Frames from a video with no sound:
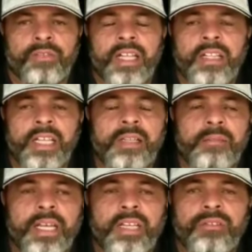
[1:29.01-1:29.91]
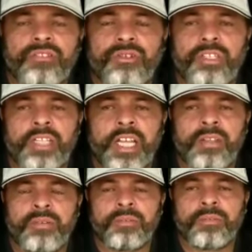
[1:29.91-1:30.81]
E vai ter também um
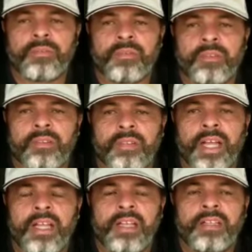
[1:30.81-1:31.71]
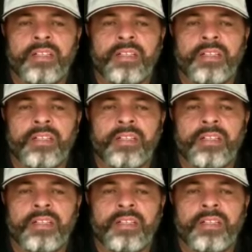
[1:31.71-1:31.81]
sorteio né,